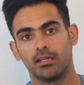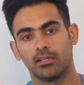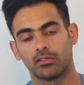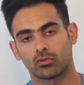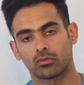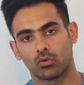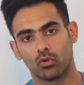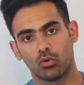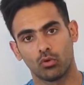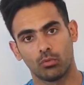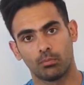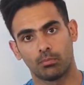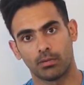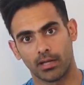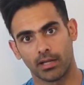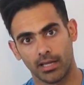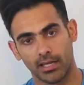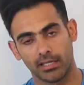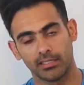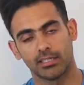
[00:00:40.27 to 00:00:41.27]
में इसको
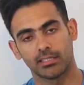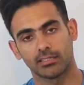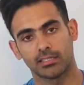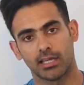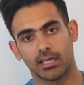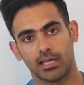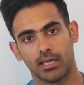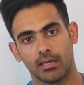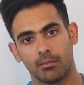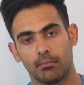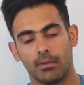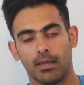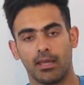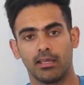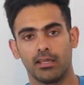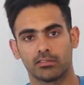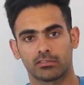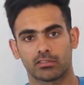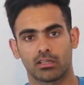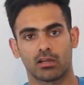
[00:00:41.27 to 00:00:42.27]
पढ़ाया जाता है
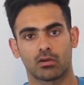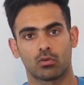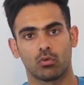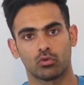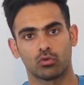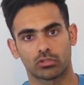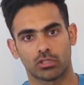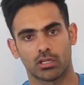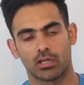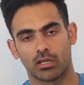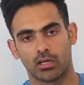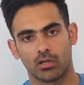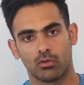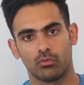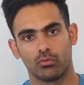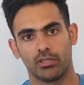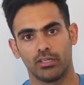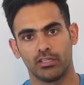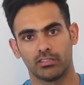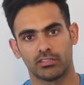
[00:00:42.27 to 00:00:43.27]
मैं इसका कोर्स कर रहा
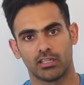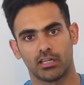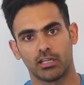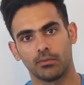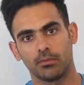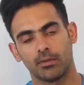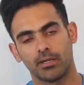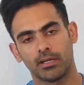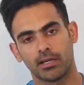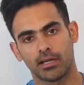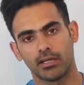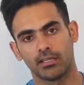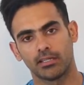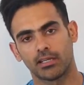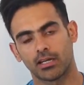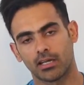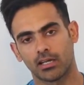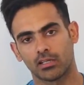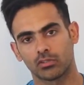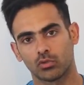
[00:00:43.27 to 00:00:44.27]
हूँ ए सर्टिफाइड
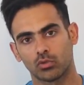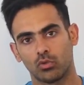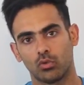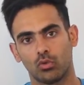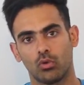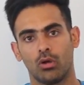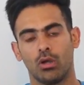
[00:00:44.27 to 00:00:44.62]
ट्रेनर का सो